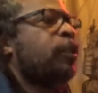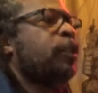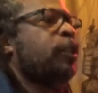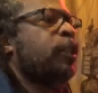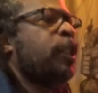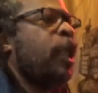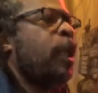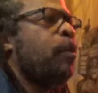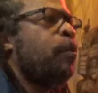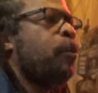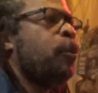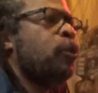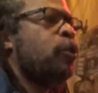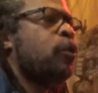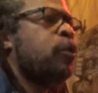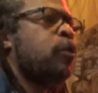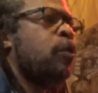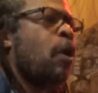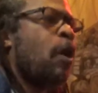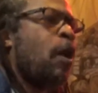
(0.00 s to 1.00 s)

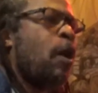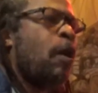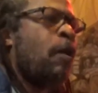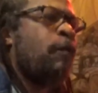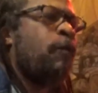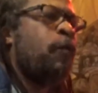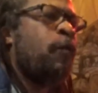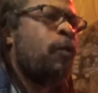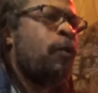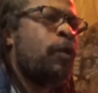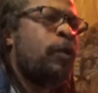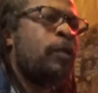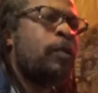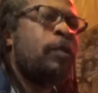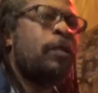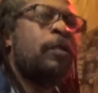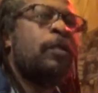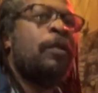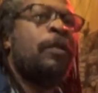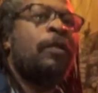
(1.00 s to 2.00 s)
Tempos
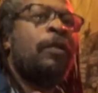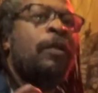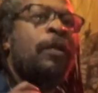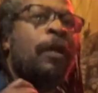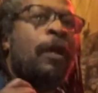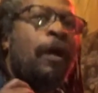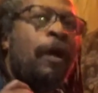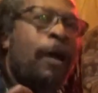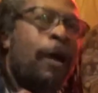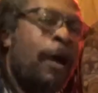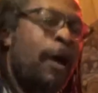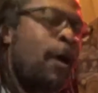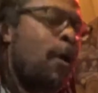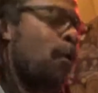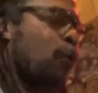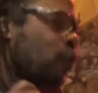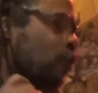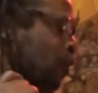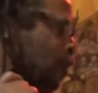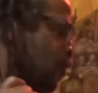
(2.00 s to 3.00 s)
novos
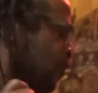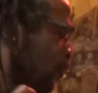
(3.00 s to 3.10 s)
hão de